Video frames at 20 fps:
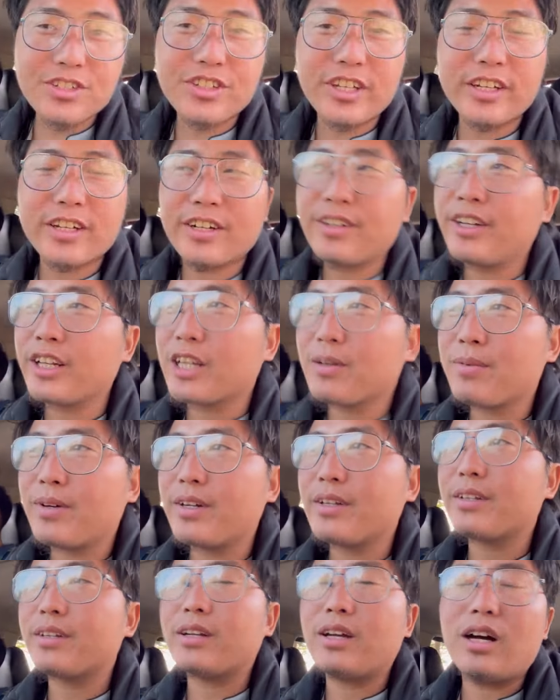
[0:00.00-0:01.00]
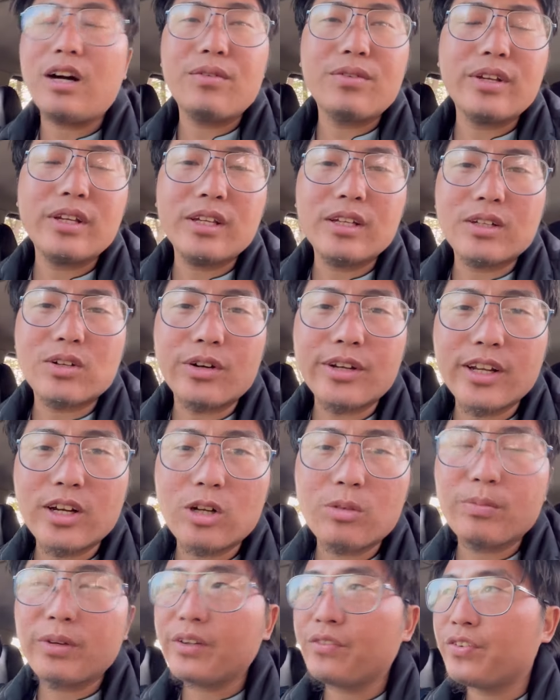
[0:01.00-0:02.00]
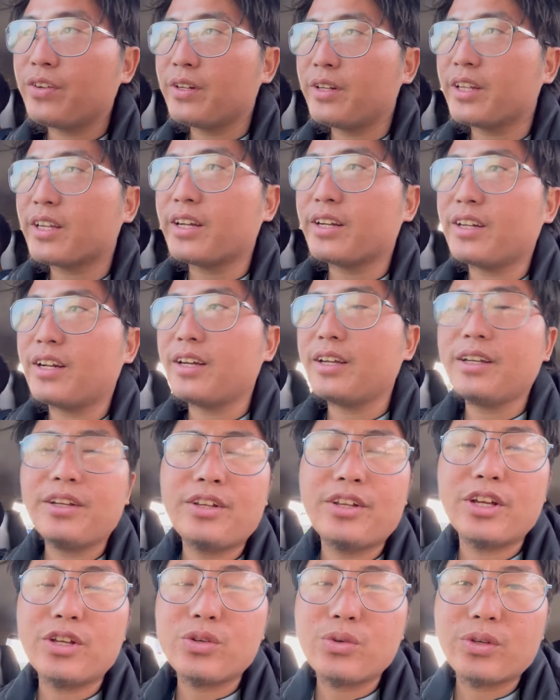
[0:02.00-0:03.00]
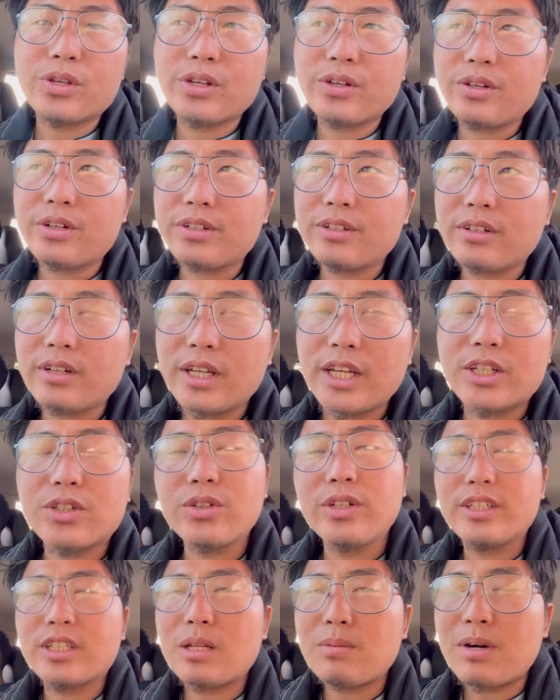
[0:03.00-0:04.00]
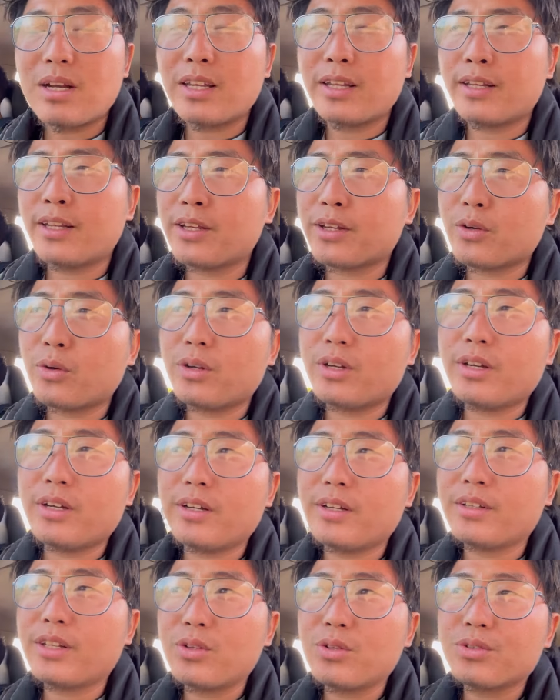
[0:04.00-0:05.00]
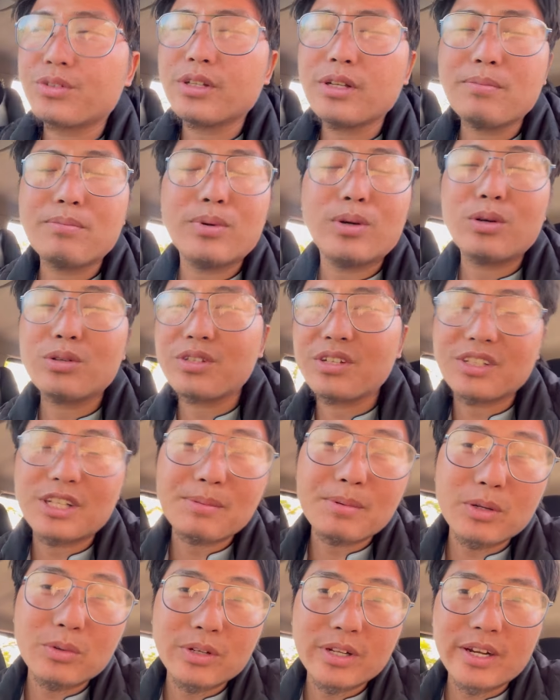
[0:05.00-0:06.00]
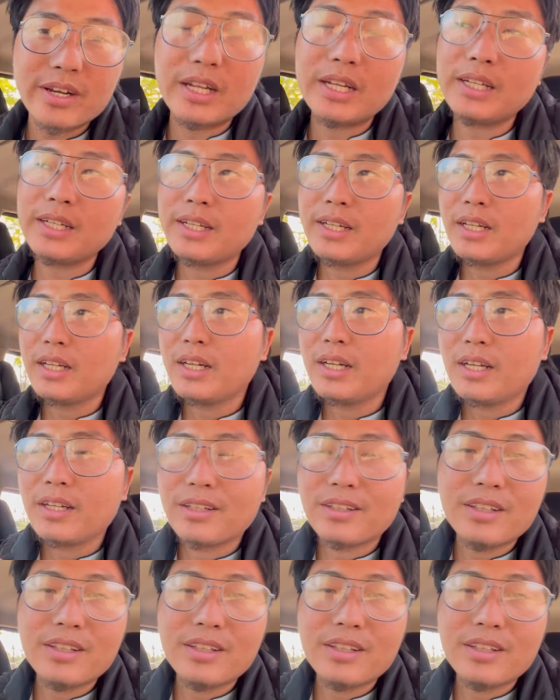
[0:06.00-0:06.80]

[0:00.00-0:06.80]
चेक करने के बाद अभी कोटिया और मैं फिर निकल रहा है तेजू की और एक्चुअली सामान लेना है तेजू से बहुत ज़्यादा सामान उठाना है तो वहीं से